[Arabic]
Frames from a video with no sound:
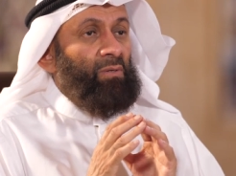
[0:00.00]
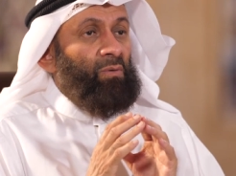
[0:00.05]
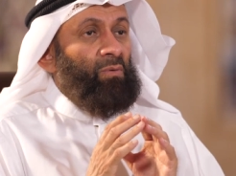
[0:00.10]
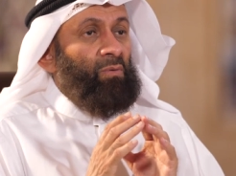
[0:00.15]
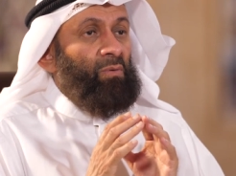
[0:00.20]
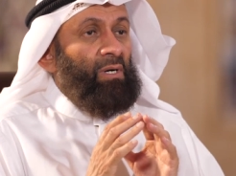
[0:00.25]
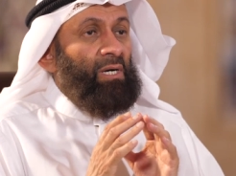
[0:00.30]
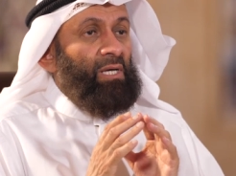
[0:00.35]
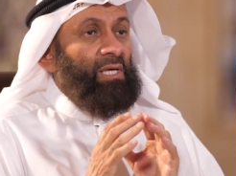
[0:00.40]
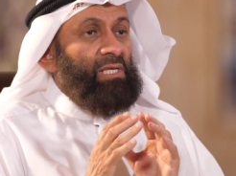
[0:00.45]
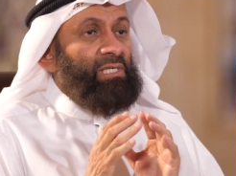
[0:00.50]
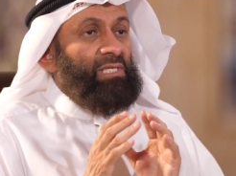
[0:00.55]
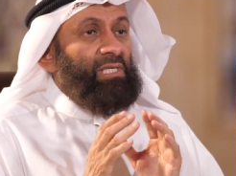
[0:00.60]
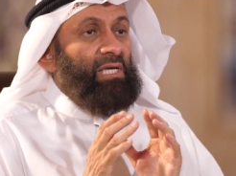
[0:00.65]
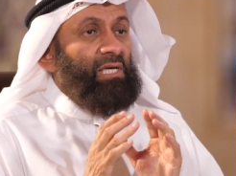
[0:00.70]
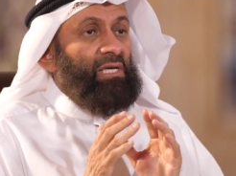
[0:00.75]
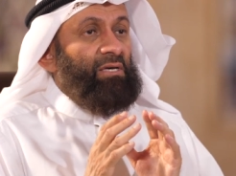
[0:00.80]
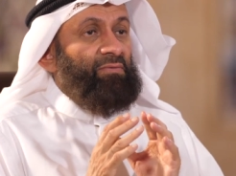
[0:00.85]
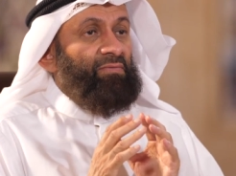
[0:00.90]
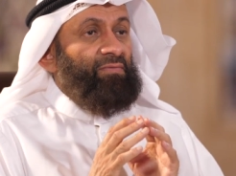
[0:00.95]

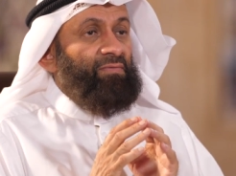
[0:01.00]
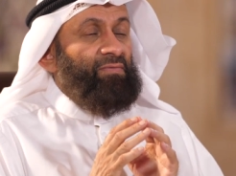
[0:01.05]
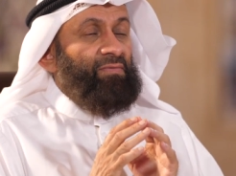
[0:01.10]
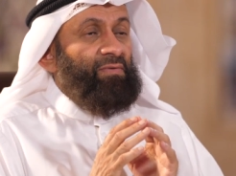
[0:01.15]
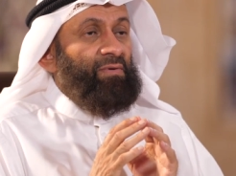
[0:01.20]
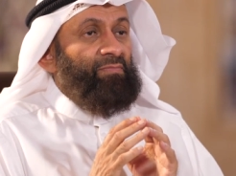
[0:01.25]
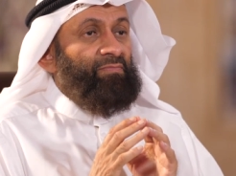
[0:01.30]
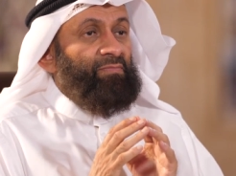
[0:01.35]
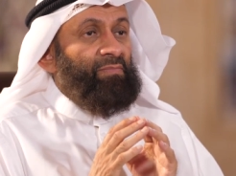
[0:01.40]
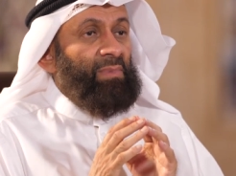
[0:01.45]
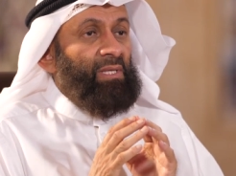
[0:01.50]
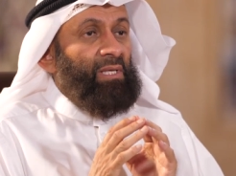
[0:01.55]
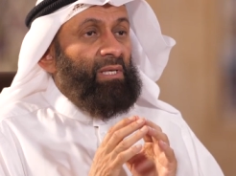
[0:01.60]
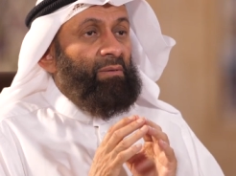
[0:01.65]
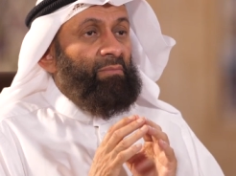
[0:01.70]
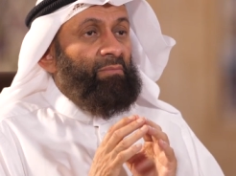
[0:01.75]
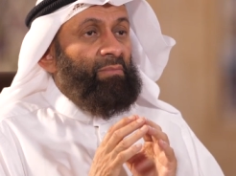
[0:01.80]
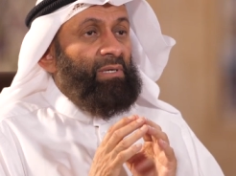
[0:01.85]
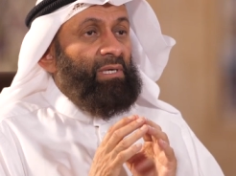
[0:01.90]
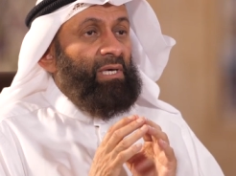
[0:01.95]
ويستخف
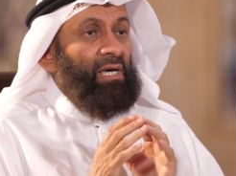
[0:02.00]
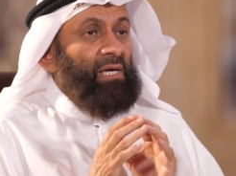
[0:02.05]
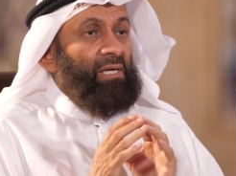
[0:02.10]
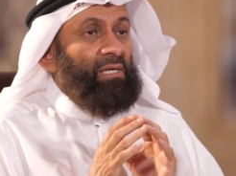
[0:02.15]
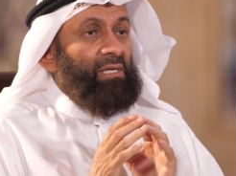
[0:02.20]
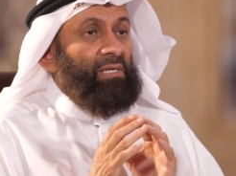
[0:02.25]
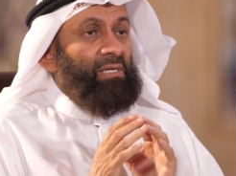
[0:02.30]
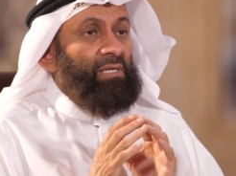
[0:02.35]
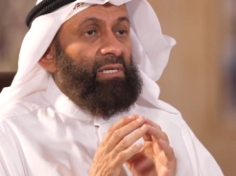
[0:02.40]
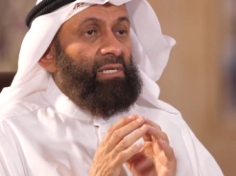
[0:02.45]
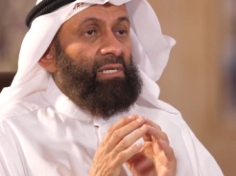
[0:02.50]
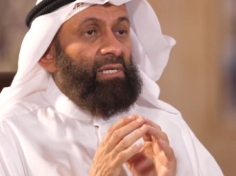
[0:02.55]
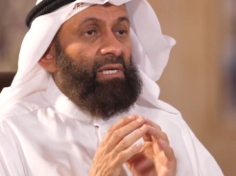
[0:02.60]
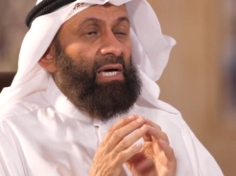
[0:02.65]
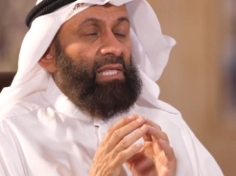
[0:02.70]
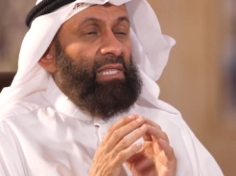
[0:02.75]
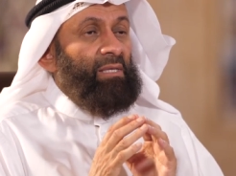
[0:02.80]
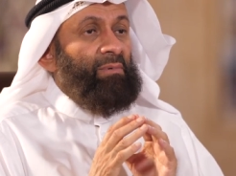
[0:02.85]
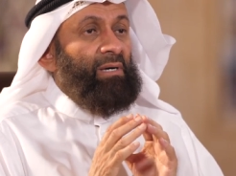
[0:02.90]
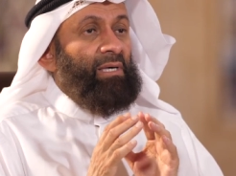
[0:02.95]
بحقه
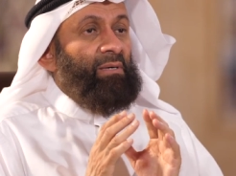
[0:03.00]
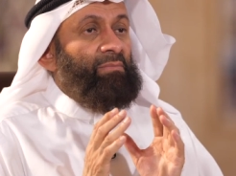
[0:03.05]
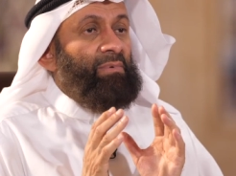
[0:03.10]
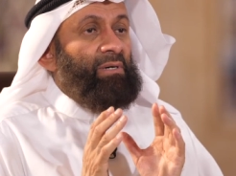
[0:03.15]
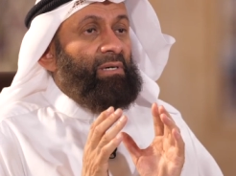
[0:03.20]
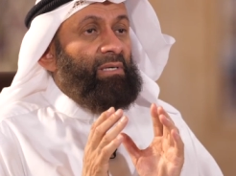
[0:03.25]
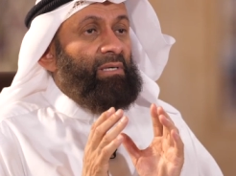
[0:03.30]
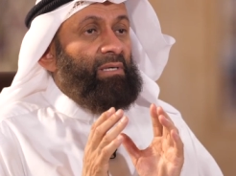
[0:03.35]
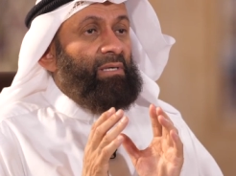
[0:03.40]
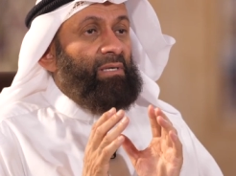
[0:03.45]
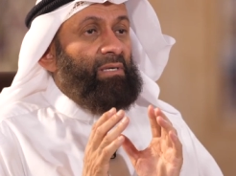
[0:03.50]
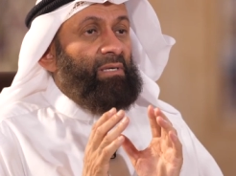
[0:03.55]
هذا ما ينبغي